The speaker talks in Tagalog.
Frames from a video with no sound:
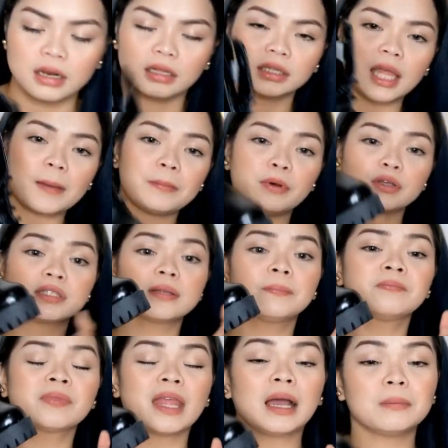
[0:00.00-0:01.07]
lang. Tapos,
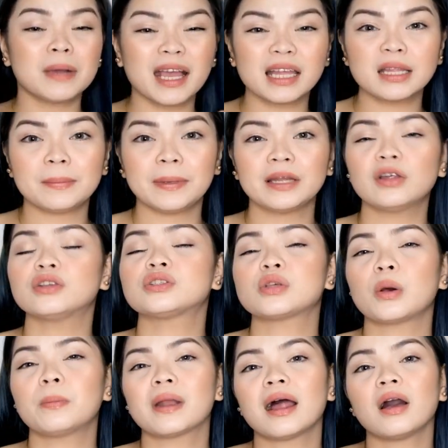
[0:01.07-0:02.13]
ang maganda pa nun,
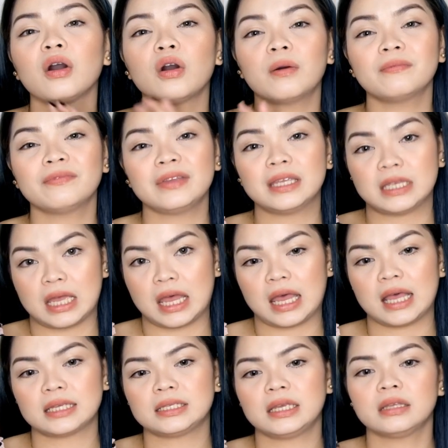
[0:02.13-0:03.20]
sobrang comfy niya.
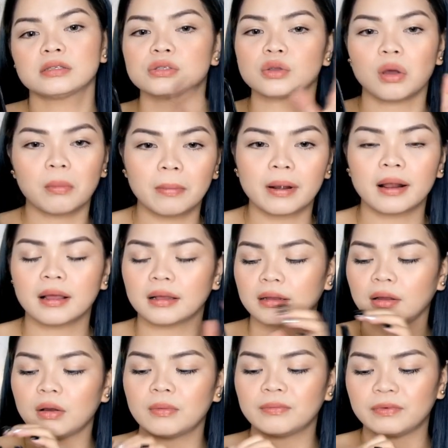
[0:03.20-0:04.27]
As in, sobrang
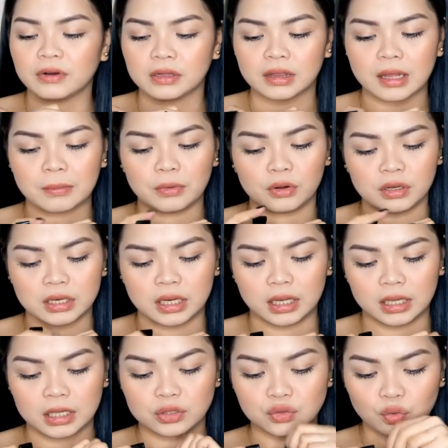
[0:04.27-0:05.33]
comfortable niyang
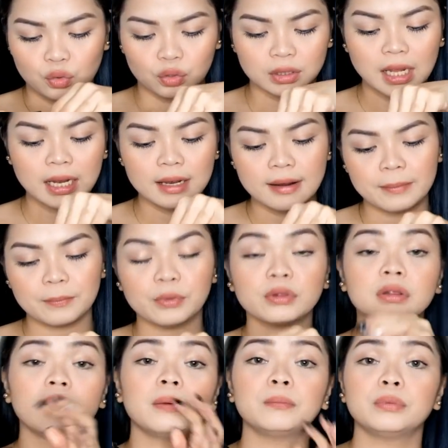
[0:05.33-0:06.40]
isuot. Ang
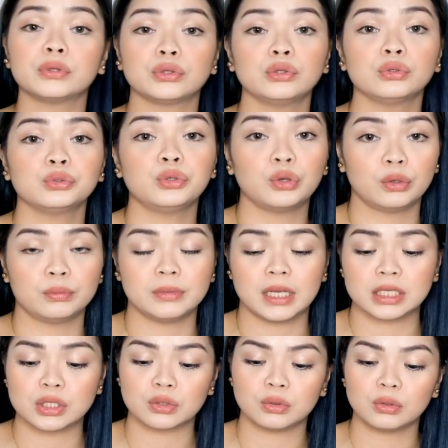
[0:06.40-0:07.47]
lambot-lambot ng loob niya.
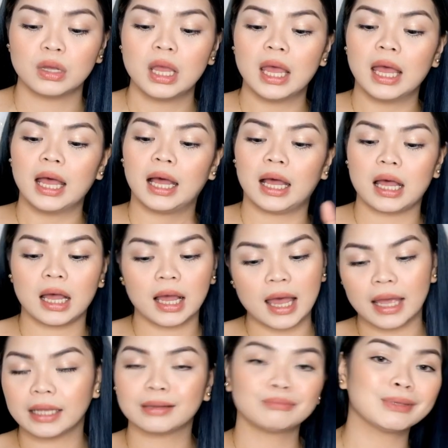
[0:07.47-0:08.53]
So, ah,
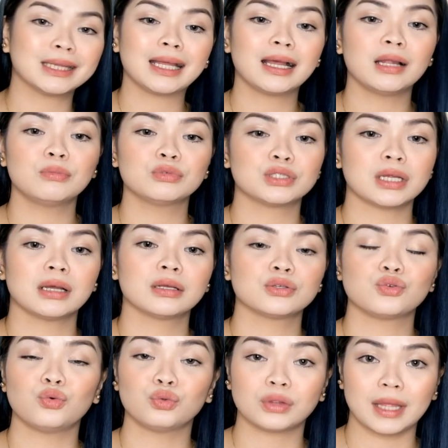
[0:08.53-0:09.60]
kahit matagal mo siyang
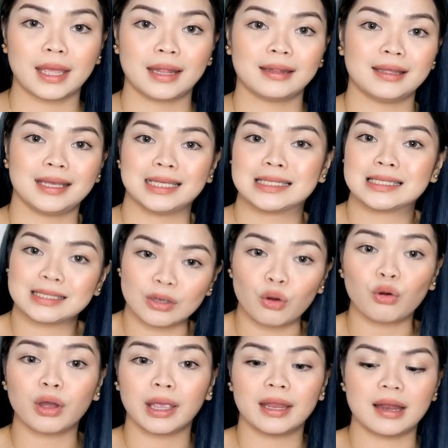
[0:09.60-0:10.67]
suotin is
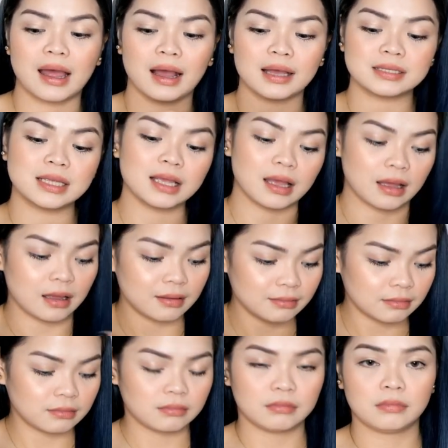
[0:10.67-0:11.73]
okay lang. Kasi nga,
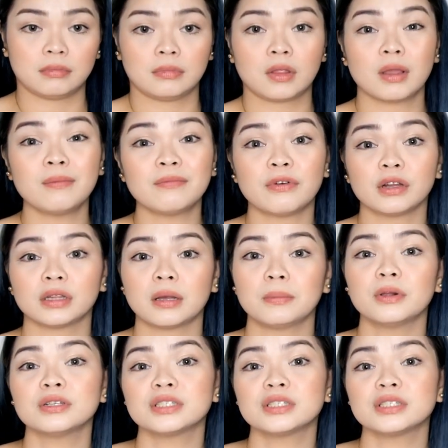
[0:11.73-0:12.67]
comfortable